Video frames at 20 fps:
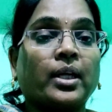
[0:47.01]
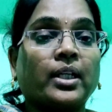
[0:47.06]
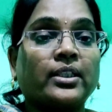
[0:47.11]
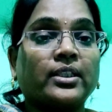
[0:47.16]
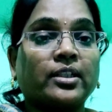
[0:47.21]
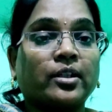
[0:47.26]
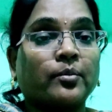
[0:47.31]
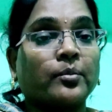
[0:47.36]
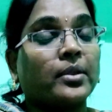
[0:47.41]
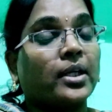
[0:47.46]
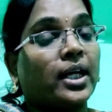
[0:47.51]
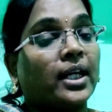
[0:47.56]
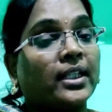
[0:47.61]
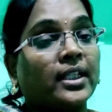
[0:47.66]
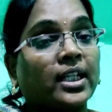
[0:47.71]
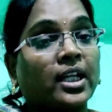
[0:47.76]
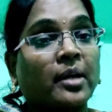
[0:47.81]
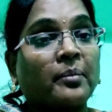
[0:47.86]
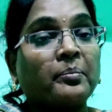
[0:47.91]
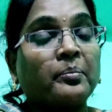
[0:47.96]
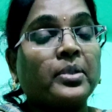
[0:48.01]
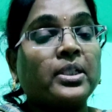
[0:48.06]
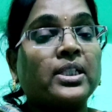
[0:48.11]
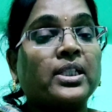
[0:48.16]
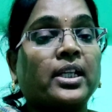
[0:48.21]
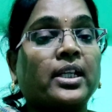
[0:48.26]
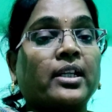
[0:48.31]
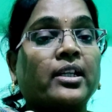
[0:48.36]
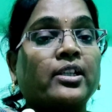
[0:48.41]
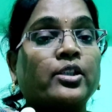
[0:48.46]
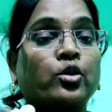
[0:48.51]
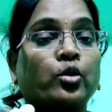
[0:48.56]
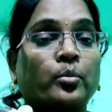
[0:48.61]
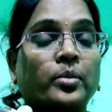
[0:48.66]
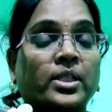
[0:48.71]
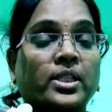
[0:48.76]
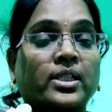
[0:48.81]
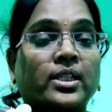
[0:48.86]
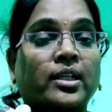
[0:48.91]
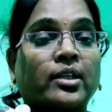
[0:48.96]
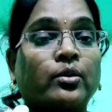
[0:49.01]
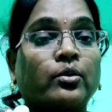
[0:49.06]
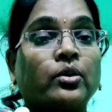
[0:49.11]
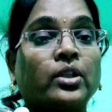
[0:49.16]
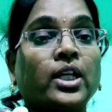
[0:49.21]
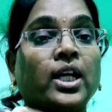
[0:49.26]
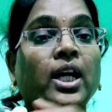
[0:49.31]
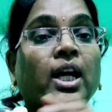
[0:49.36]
మాత్రం ఆయన కంపల్సరిగా చూపిస్తాడు